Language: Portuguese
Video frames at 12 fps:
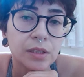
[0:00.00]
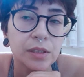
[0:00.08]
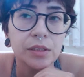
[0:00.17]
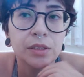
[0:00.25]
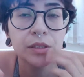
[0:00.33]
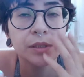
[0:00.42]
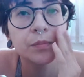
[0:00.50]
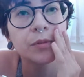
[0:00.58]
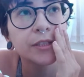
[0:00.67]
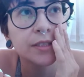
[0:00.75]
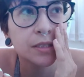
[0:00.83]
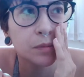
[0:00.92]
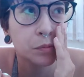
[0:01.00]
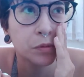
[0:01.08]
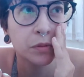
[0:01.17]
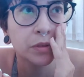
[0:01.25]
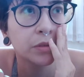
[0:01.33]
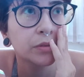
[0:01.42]
E, por exemplo,
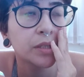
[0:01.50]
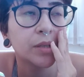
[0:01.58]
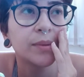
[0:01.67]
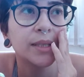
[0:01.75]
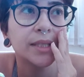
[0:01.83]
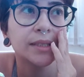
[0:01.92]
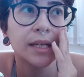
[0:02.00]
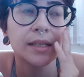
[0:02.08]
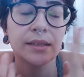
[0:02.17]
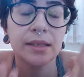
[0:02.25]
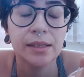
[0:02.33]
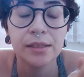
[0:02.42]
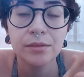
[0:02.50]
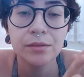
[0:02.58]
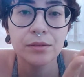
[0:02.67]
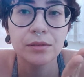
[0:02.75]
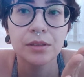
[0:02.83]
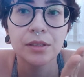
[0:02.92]
quando eu trabalhei na
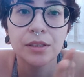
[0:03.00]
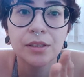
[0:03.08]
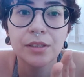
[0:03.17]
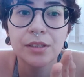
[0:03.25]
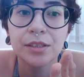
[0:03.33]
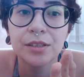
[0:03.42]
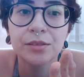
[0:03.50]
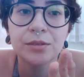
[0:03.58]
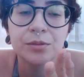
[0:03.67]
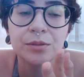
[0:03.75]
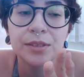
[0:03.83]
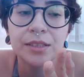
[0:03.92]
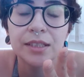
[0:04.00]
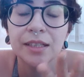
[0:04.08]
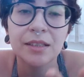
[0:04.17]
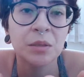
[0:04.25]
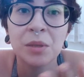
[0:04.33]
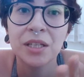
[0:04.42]
Atento, eu conseguia
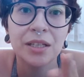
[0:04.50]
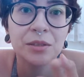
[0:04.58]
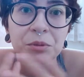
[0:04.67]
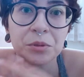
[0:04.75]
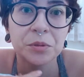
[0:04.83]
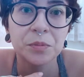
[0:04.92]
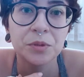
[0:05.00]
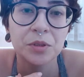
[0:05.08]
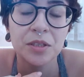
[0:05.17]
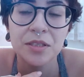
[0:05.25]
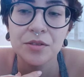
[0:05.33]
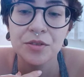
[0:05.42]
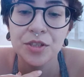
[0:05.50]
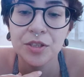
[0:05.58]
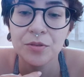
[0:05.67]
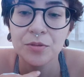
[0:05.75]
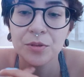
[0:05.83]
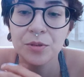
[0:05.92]
trabalhar em grupo, nossa, eu
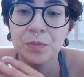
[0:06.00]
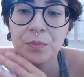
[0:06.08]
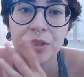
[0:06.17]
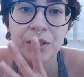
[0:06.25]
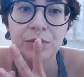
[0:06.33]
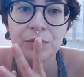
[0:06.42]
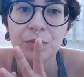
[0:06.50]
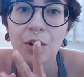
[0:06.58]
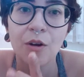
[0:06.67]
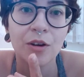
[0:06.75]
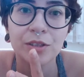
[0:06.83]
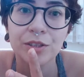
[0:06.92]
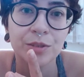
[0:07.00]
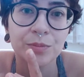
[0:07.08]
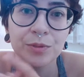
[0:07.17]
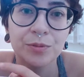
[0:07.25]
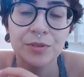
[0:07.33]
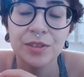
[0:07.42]
tinha um grupinho
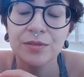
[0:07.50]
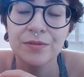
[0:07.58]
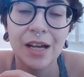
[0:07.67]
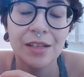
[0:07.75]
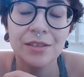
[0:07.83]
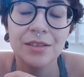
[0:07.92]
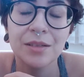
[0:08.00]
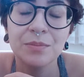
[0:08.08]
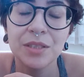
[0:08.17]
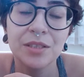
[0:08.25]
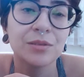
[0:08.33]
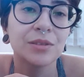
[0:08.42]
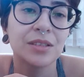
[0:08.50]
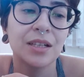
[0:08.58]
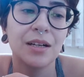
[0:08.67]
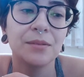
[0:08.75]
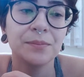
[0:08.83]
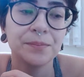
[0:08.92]
ótimo, fiz vários amigos
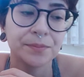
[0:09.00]
lá.